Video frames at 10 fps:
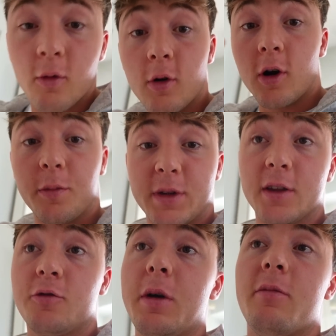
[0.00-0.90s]
Urlaub,
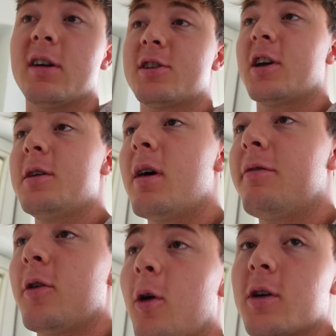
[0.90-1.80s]
den Trip, was auch immer
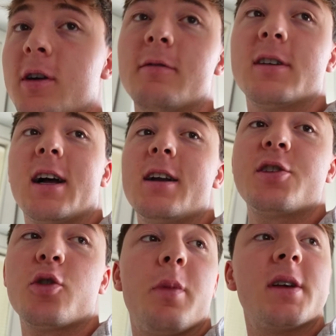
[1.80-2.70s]
vloggen, was alles
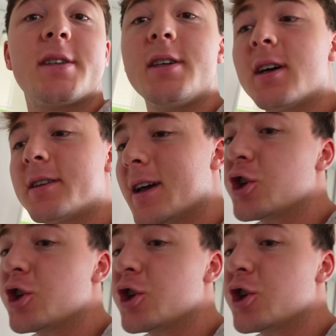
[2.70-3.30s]
so passiert.